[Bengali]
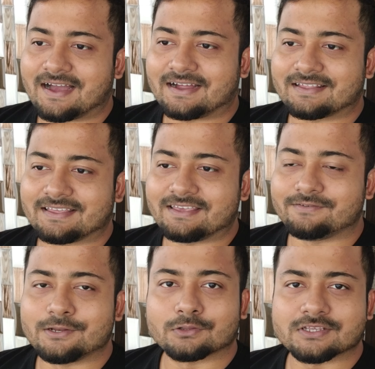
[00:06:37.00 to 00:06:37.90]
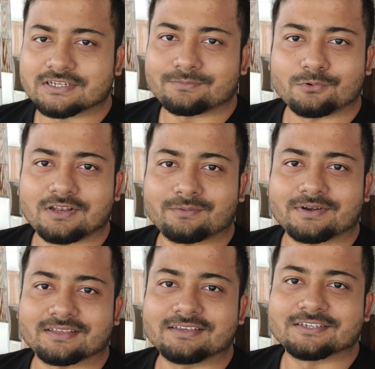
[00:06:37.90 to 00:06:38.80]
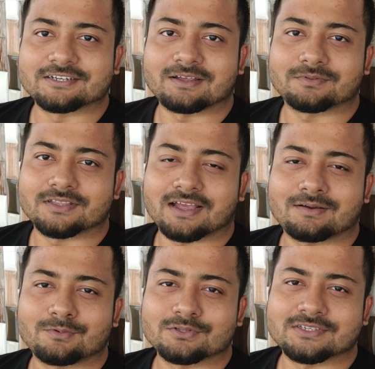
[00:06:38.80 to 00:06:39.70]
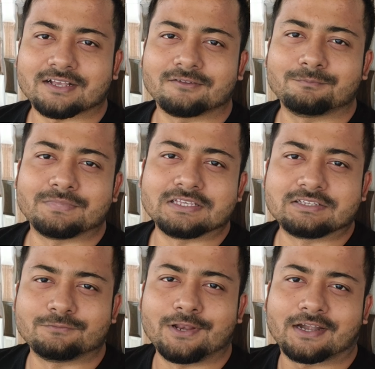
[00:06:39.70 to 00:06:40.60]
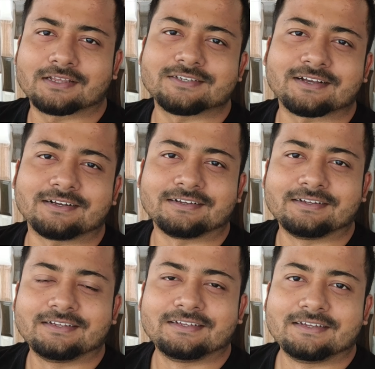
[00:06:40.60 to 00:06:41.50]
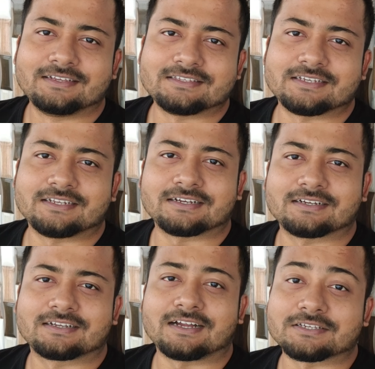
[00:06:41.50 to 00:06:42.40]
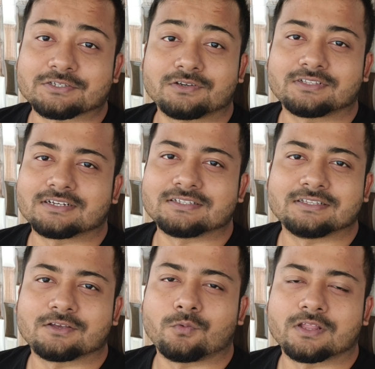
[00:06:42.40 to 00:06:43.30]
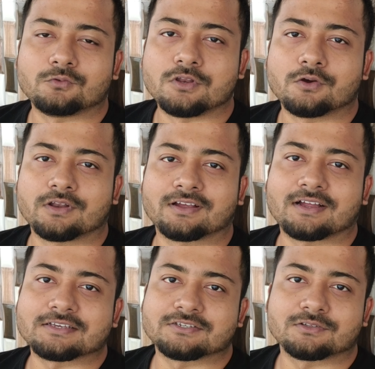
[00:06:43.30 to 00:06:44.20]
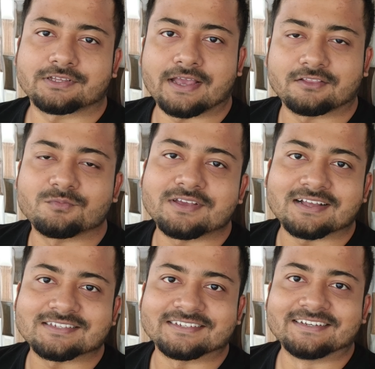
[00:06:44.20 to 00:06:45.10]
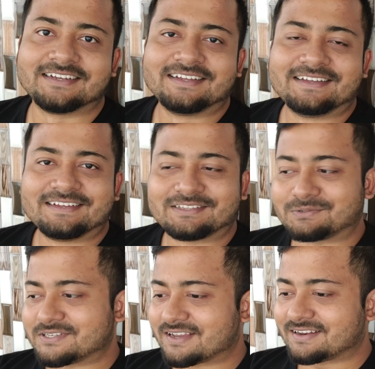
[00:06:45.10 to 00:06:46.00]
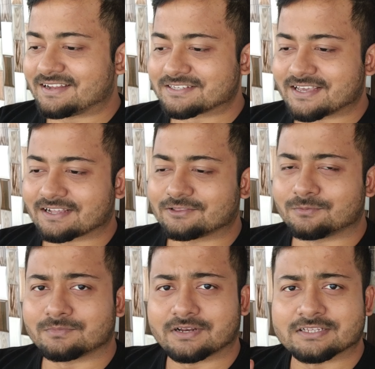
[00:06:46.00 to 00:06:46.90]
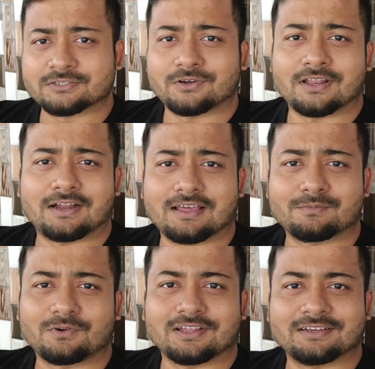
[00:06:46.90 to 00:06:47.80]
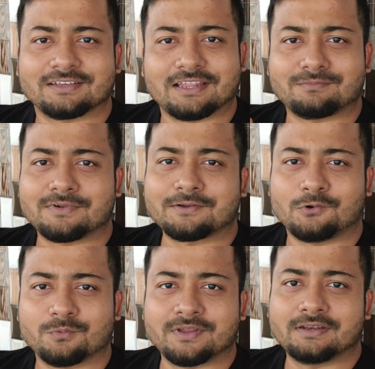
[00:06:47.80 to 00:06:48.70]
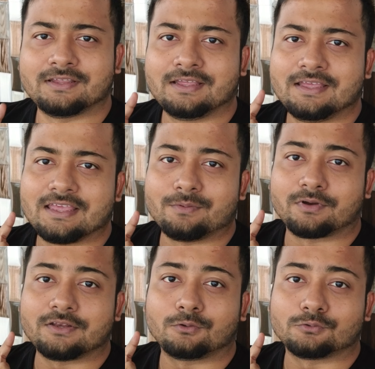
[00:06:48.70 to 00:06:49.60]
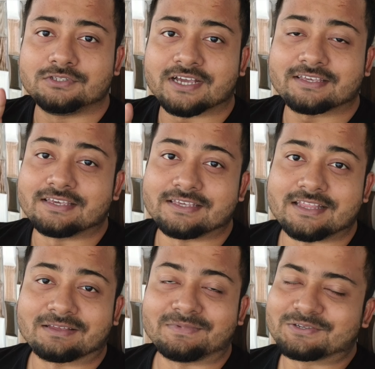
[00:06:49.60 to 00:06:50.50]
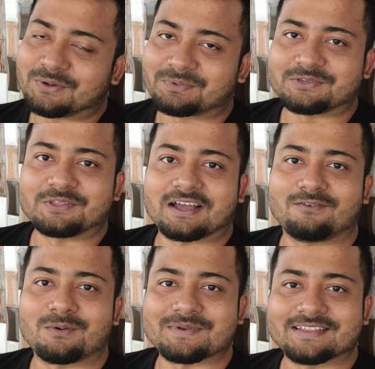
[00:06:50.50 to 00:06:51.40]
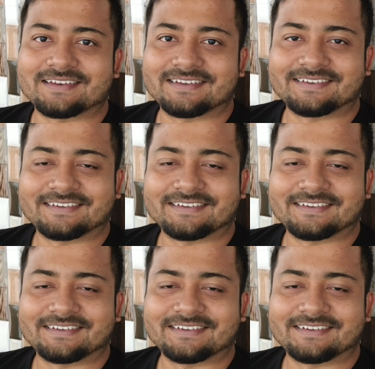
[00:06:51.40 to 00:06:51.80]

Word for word: আর এই ভিডিওতে যেটা বললাম আর কি সেটা আপনার দেখাবো হচ্ছে একদম পিসফুল একটা জায়গা যেটা কার্শিয়ং দার্জিলিং থেকে পরে দূরেও না কার্শিয়ং থেকে একদমই কাছে তো সেখানে এসে একদম রেস্ট করা আরাম করা কীরমভাবে করবেন এবং এই নতুন জায়গায় কী কী দেখবেন সব কিছু দেখাবো আপনাদের